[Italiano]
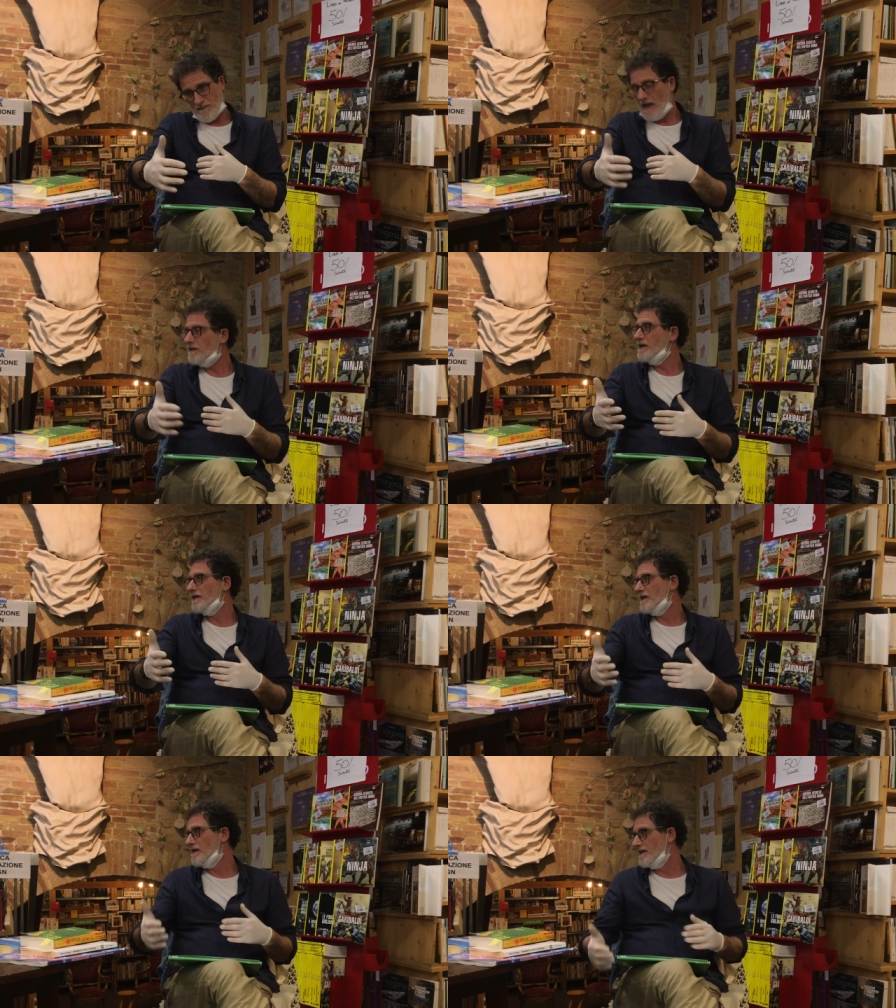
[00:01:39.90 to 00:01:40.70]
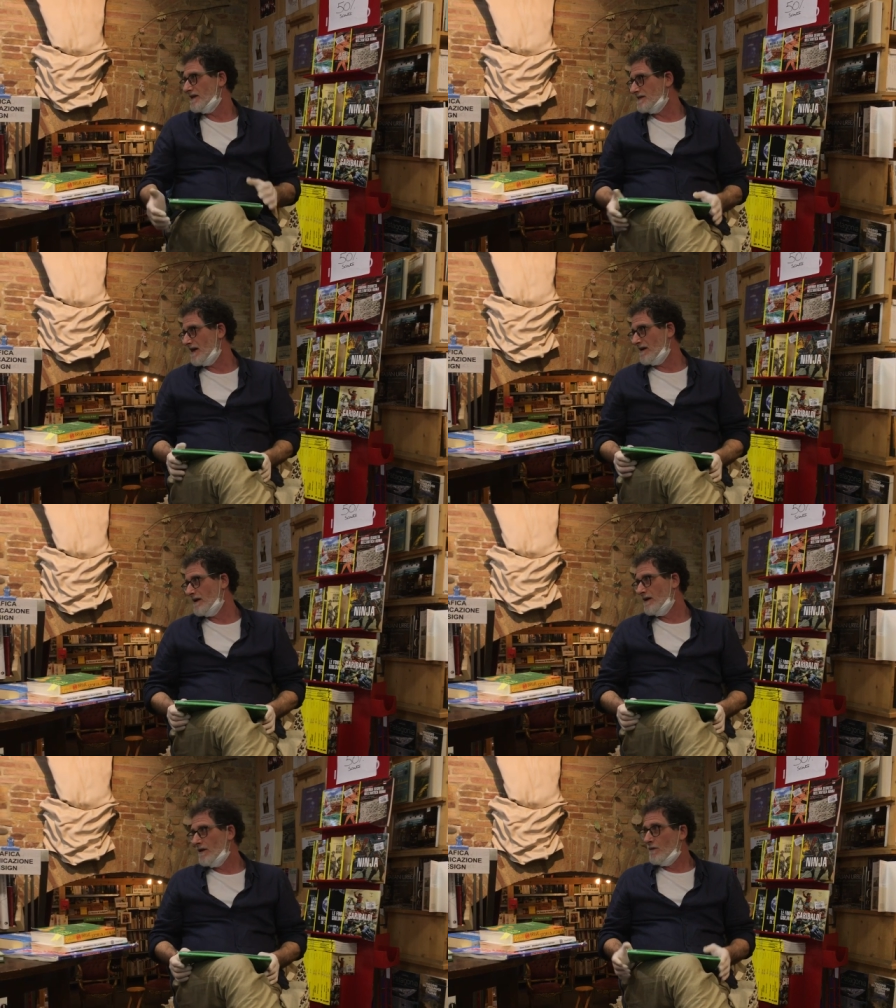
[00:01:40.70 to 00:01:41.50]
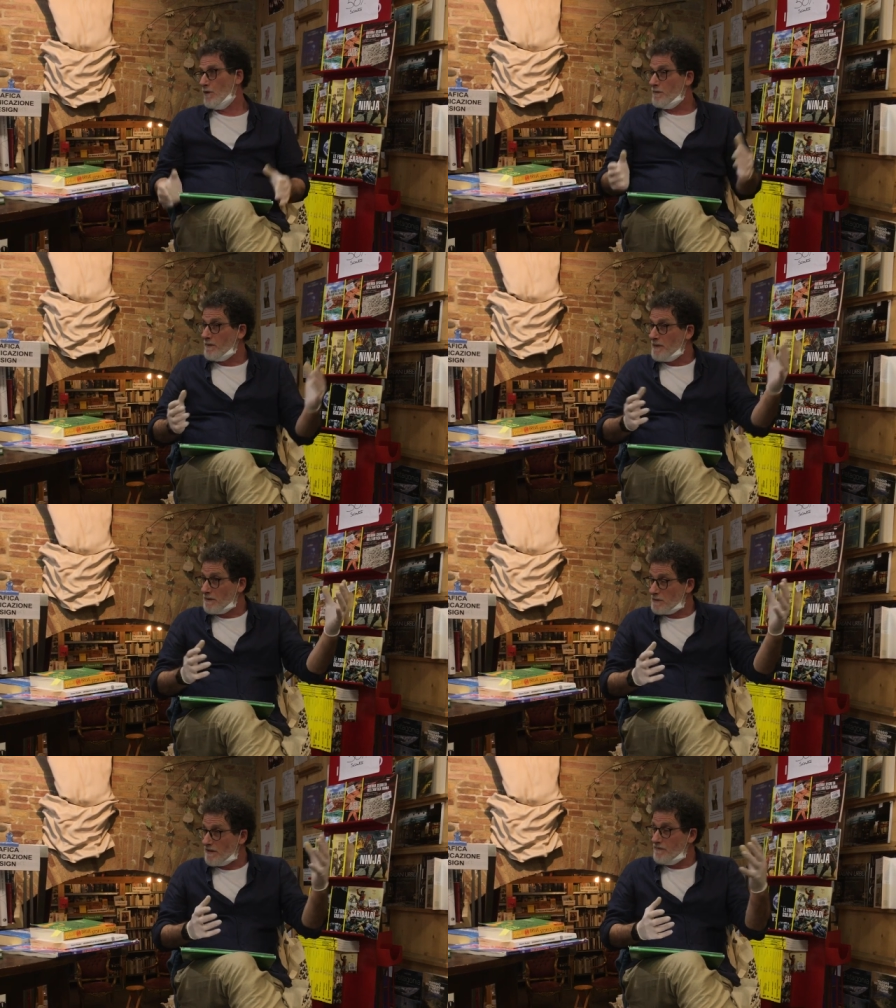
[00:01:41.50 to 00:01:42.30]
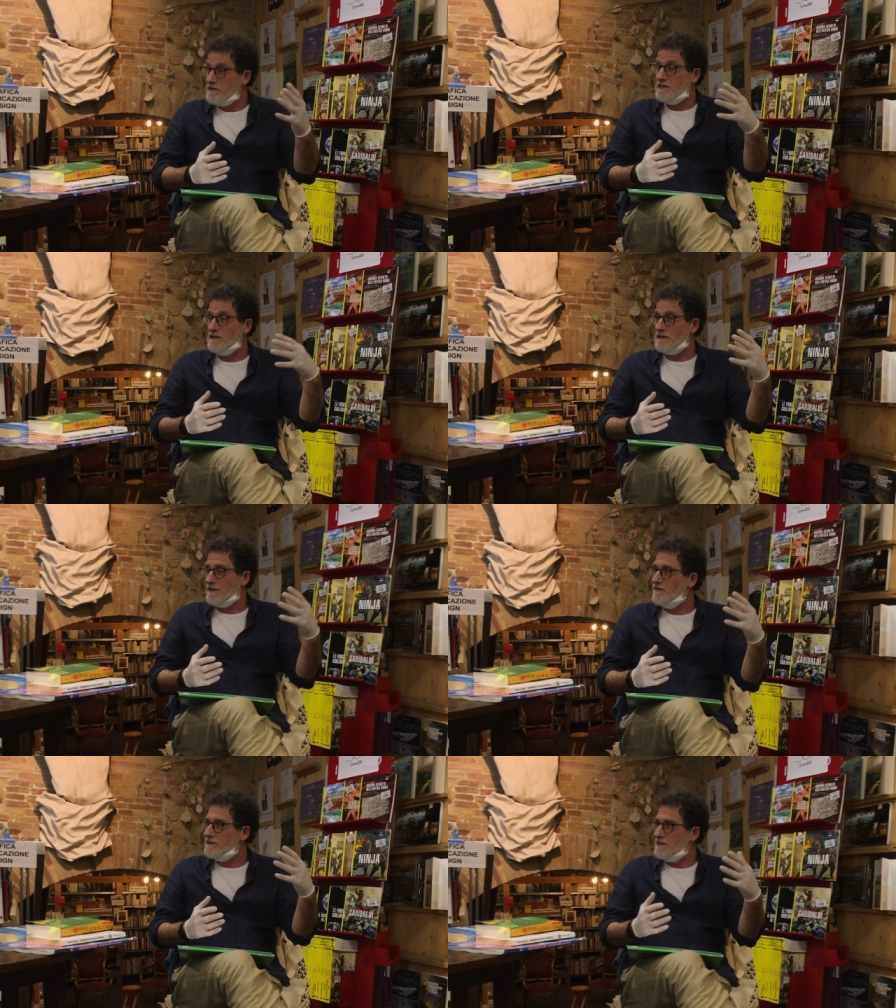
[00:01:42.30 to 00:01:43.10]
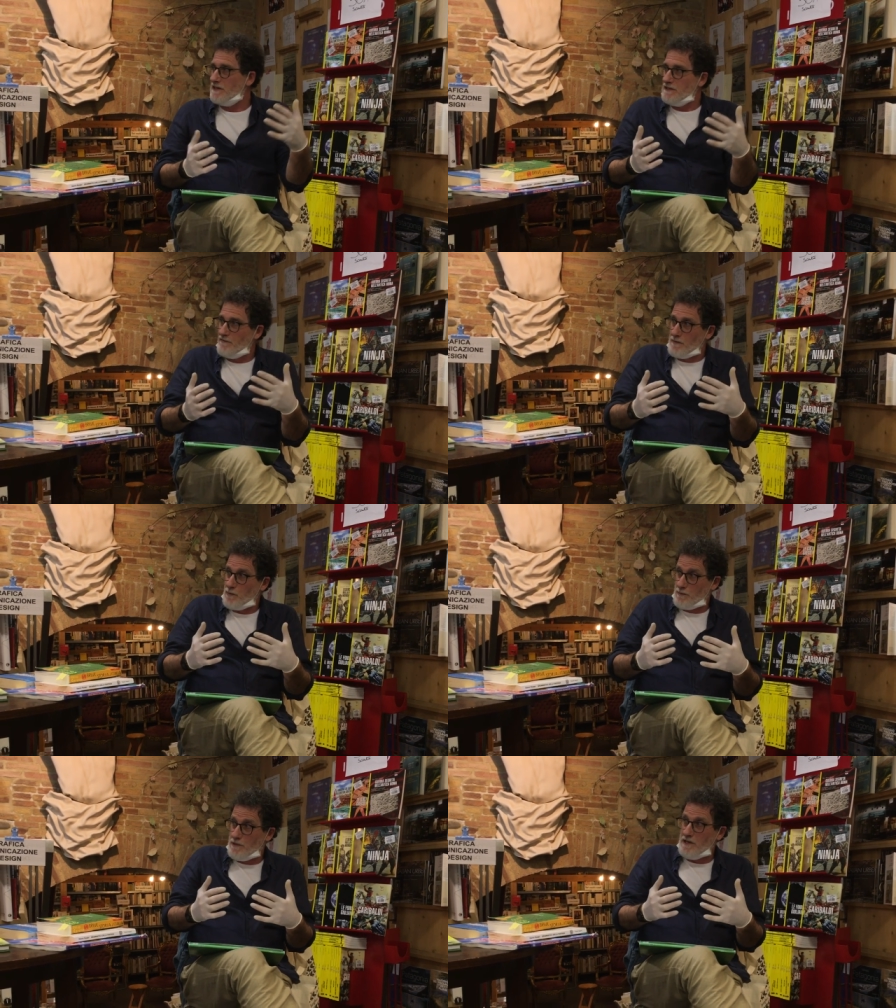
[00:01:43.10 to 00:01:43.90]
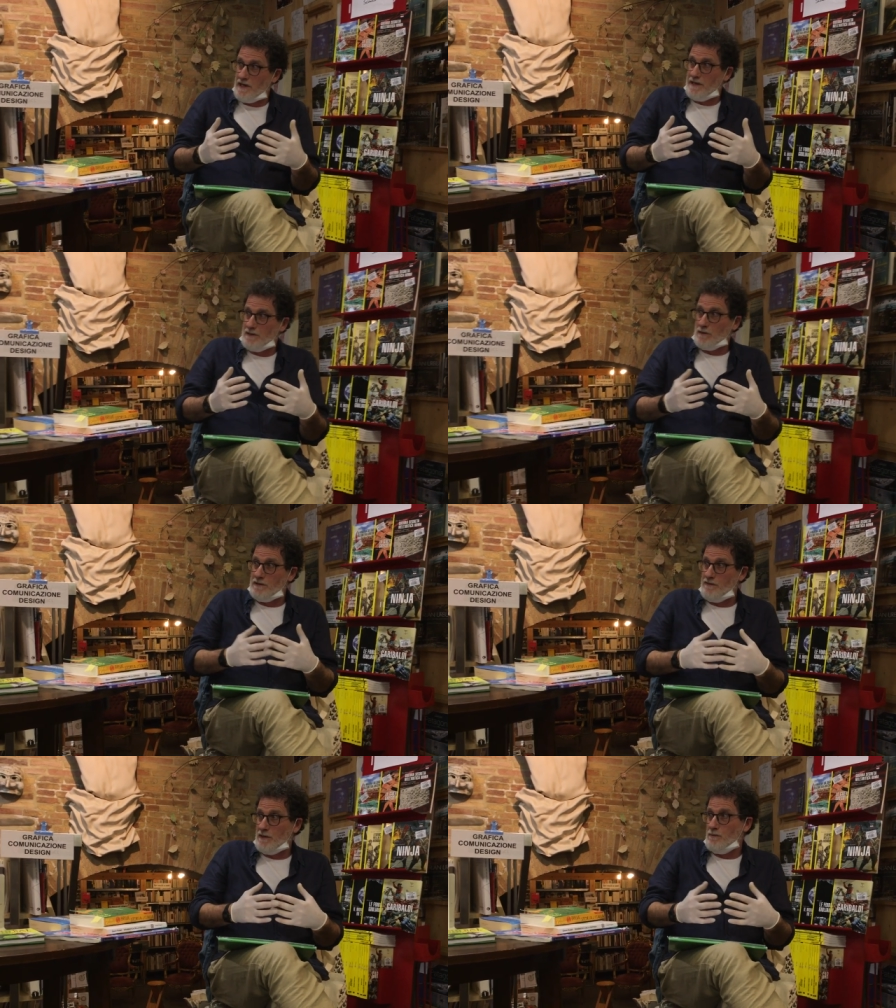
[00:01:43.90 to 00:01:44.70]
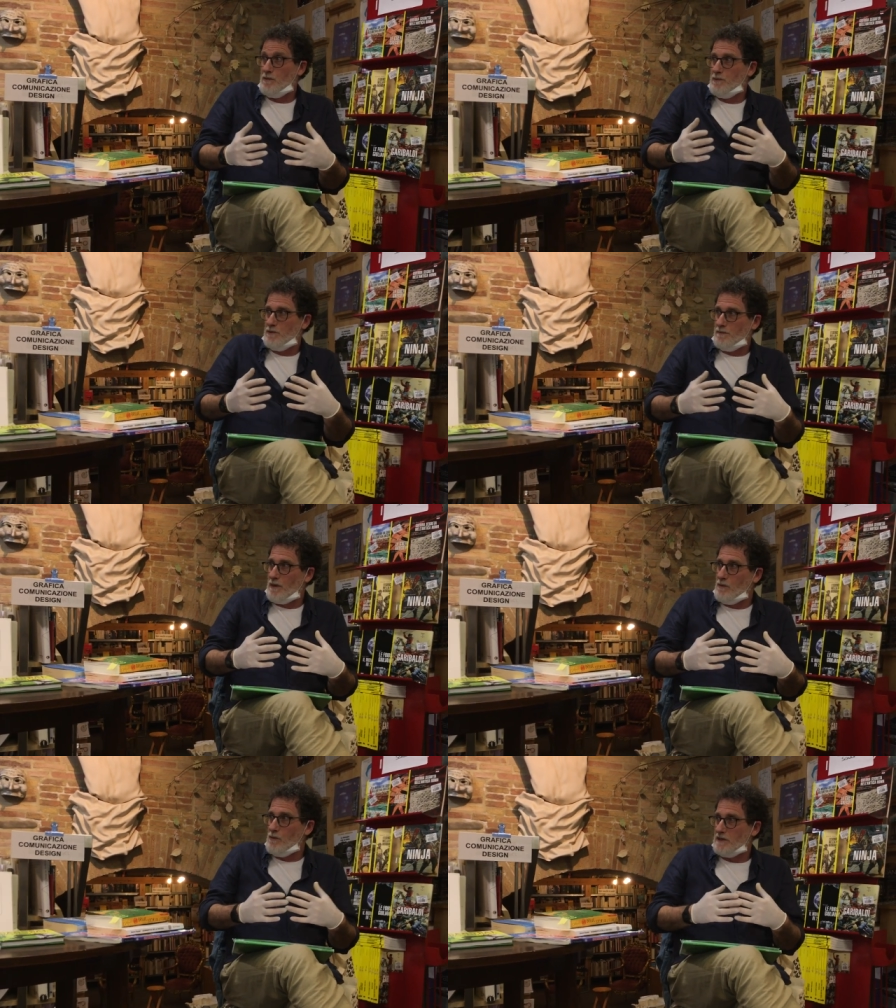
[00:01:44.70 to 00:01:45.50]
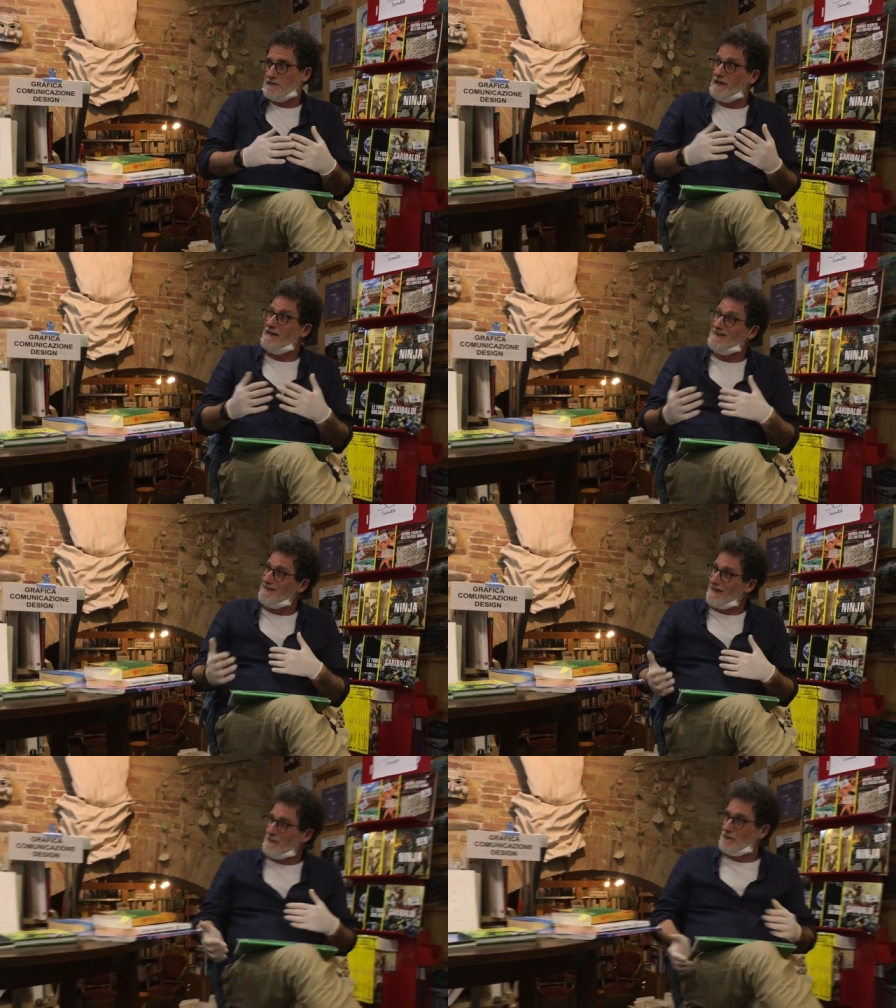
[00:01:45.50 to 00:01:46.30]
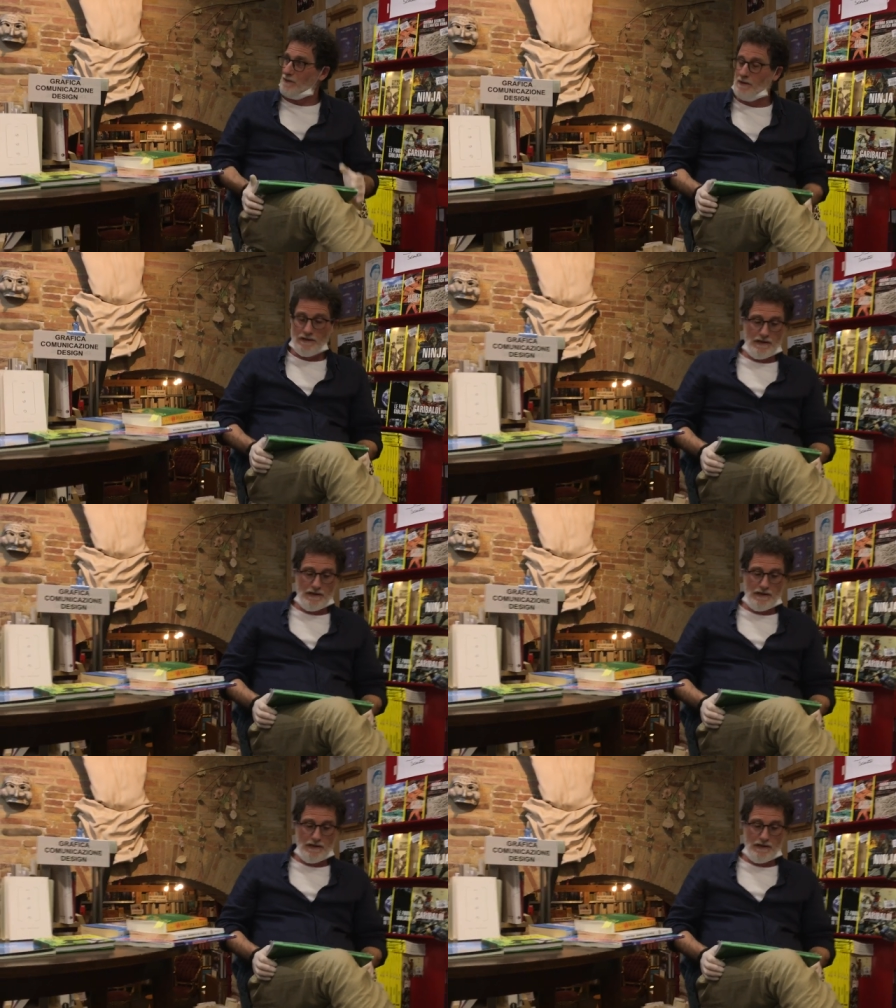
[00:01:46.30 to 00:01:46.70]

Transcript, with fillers: al di là della linea gialla. Poi pian piano si avvicina, si avvicina, ti fai un po' più indietro, ti viene un po' più di paura, stai attento.